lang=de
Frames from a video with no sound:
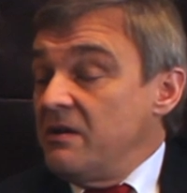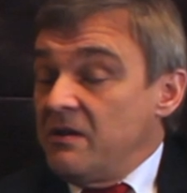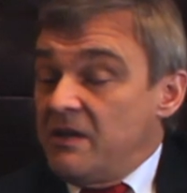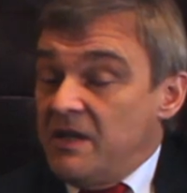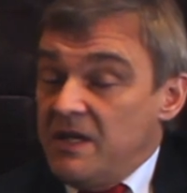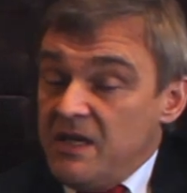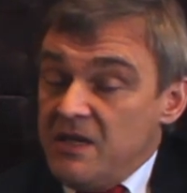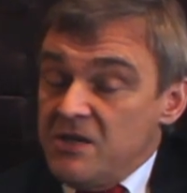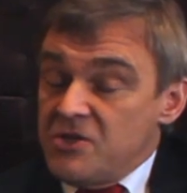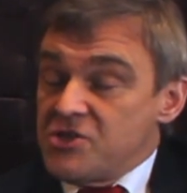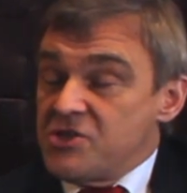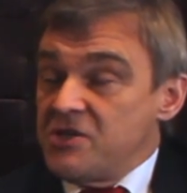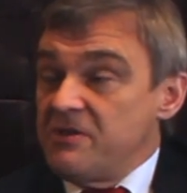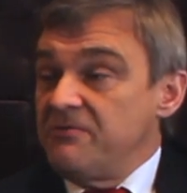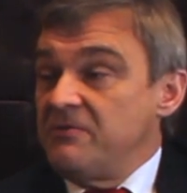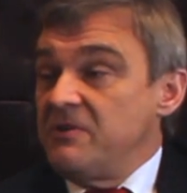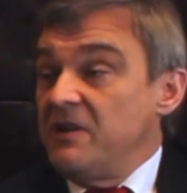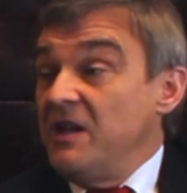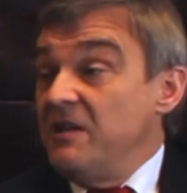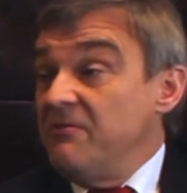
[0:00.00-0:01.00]

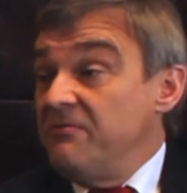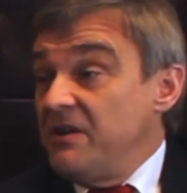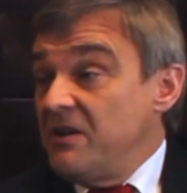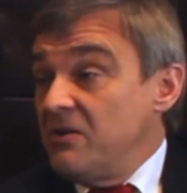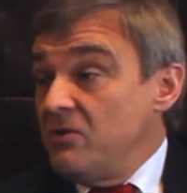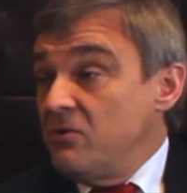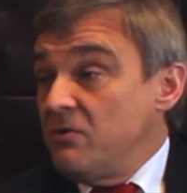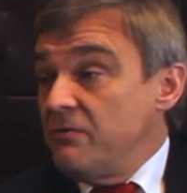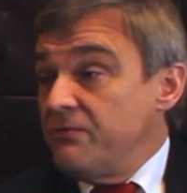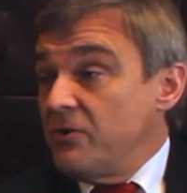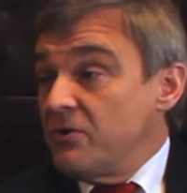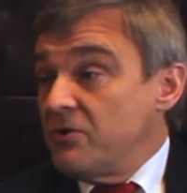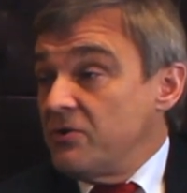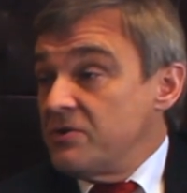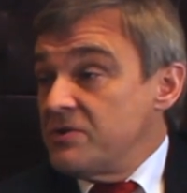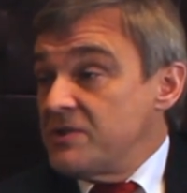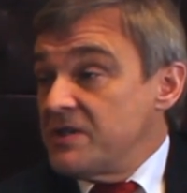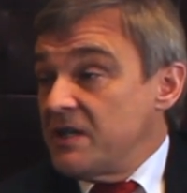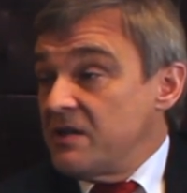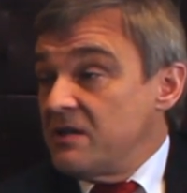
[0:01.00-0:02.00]
Gegengeschäfte, Entwicklung von
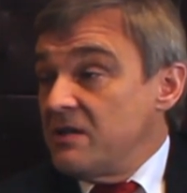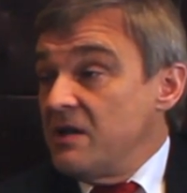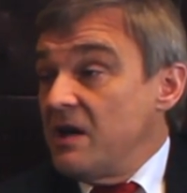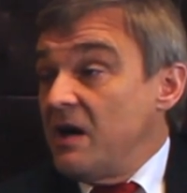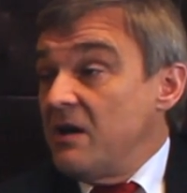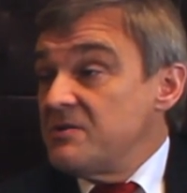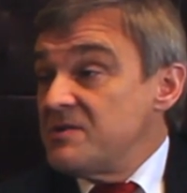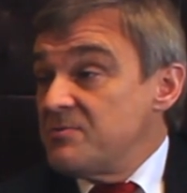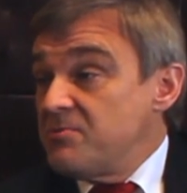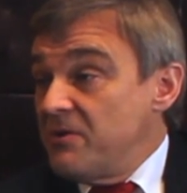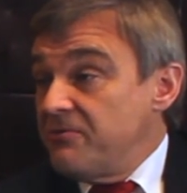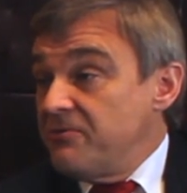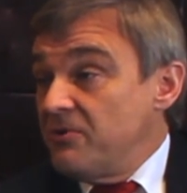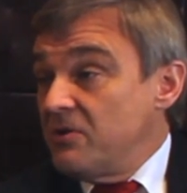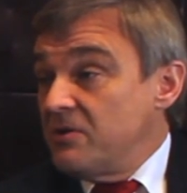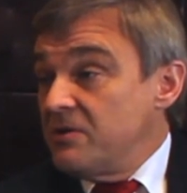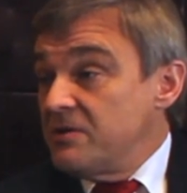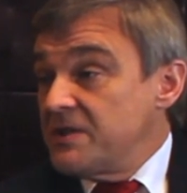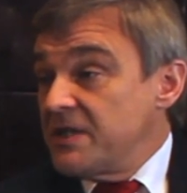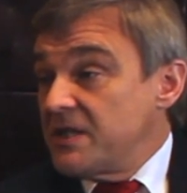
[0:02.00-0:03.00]
Kontakten, Ausbau
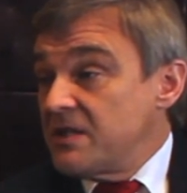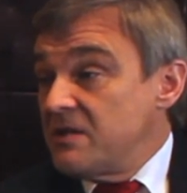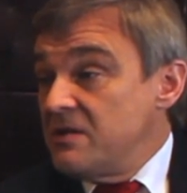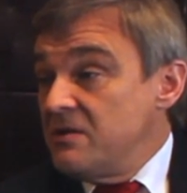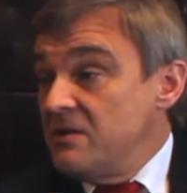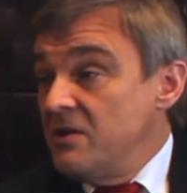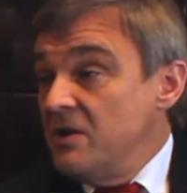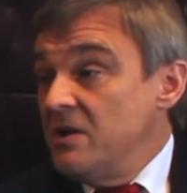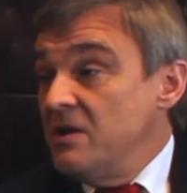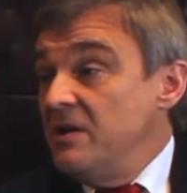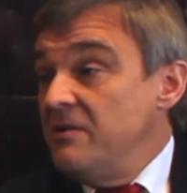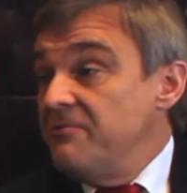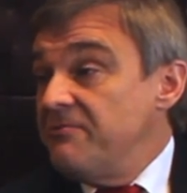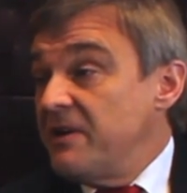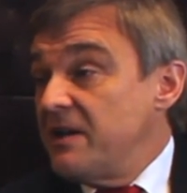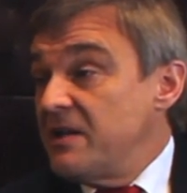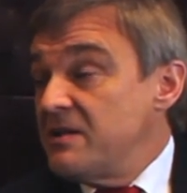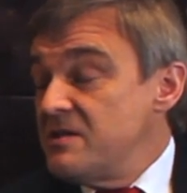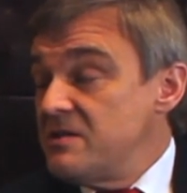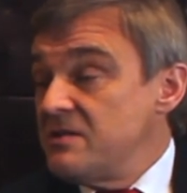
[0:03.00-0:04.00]
von Kontakten,
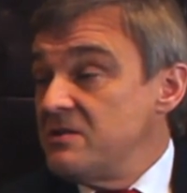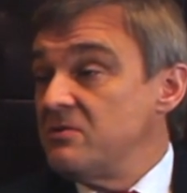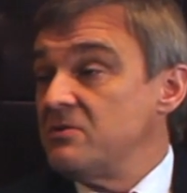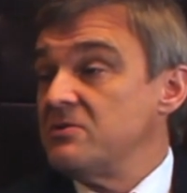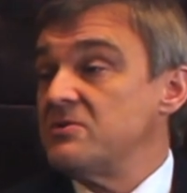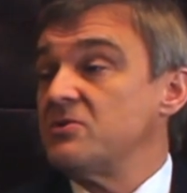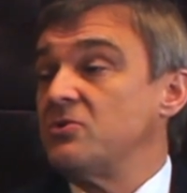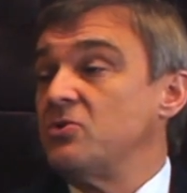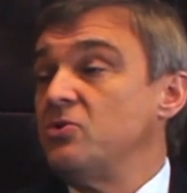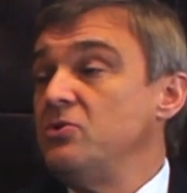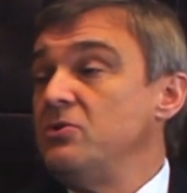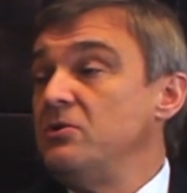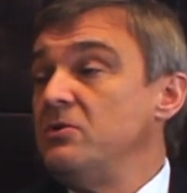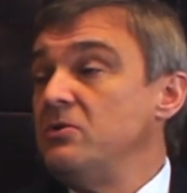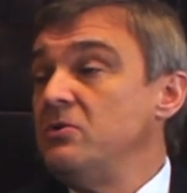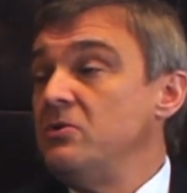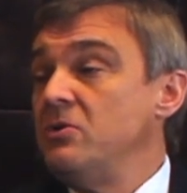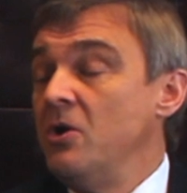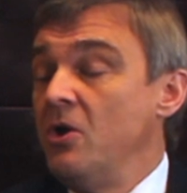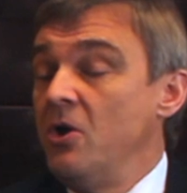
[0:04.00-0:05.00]
Lieferanten sind unsere
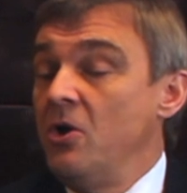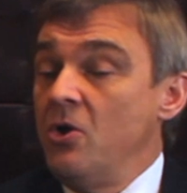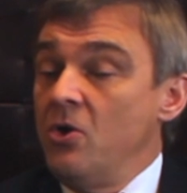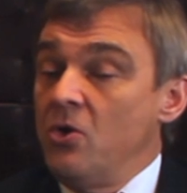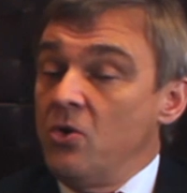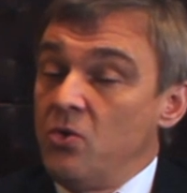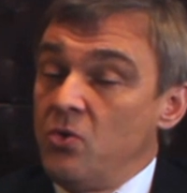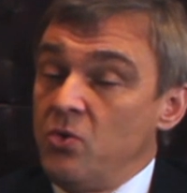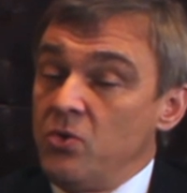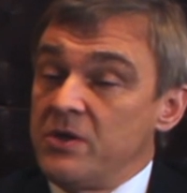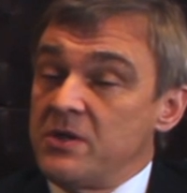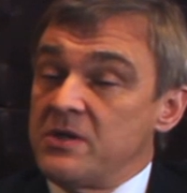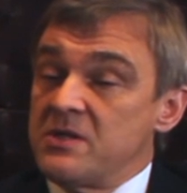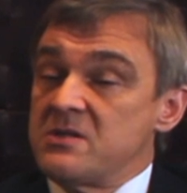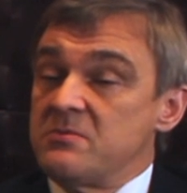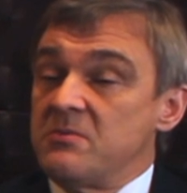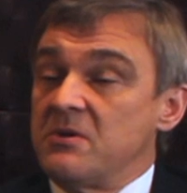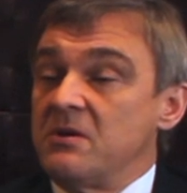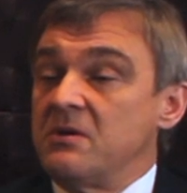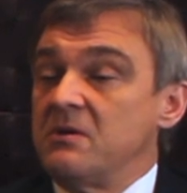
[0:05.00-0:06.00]
Kunden oder
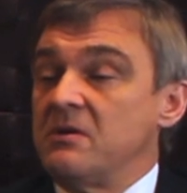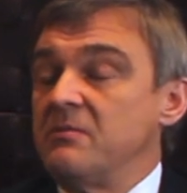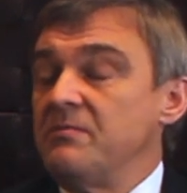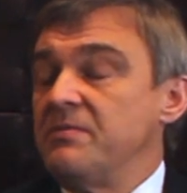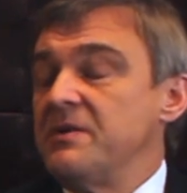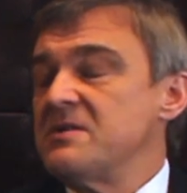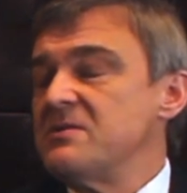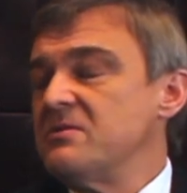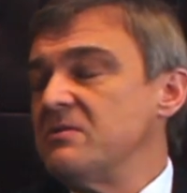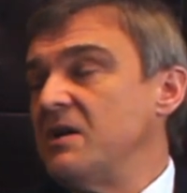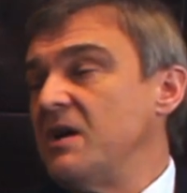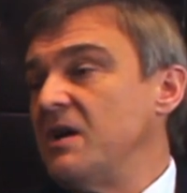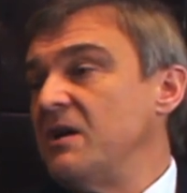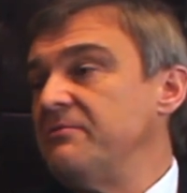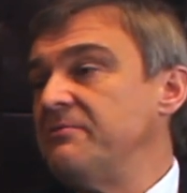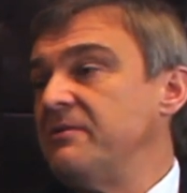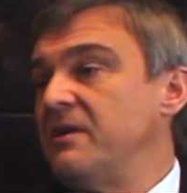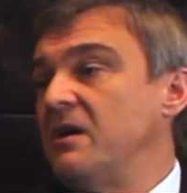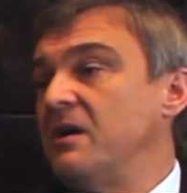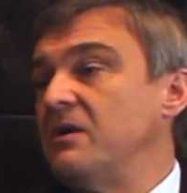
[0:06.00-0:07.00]
dass man auch in
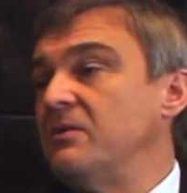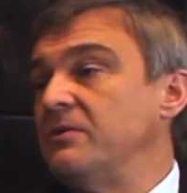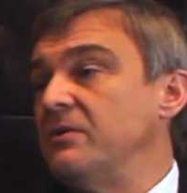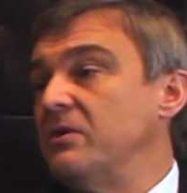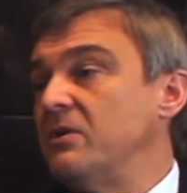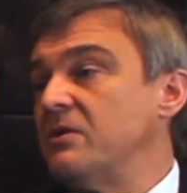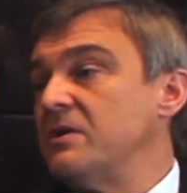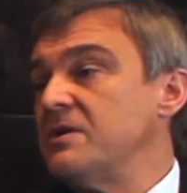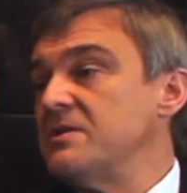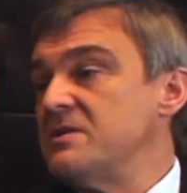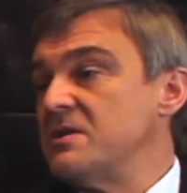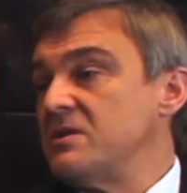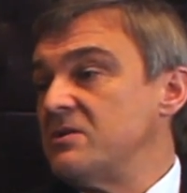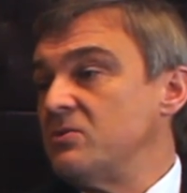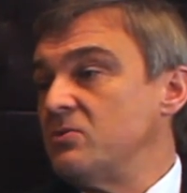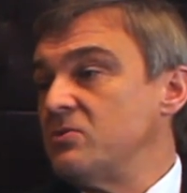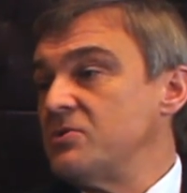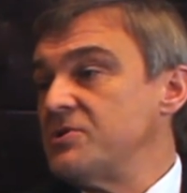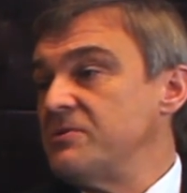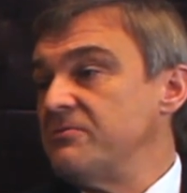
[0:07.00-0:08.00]
Personalfragen und
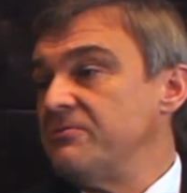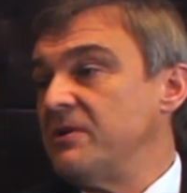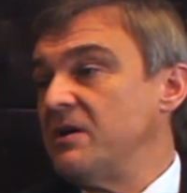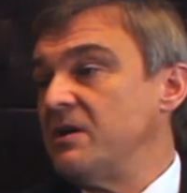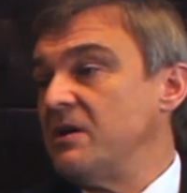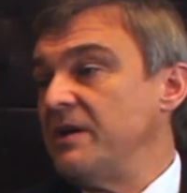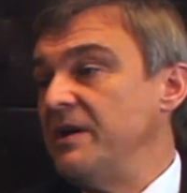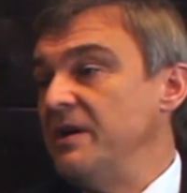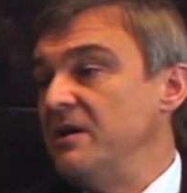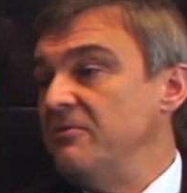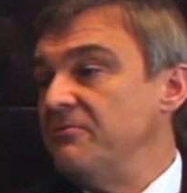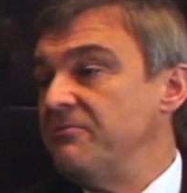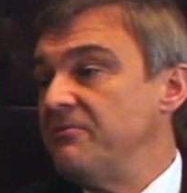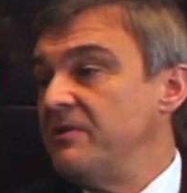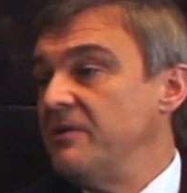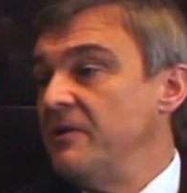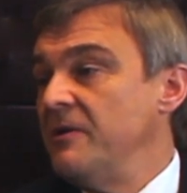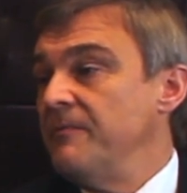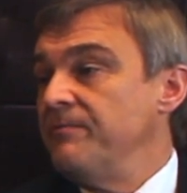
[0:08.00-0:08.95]
organisatorischen Fragen hilft.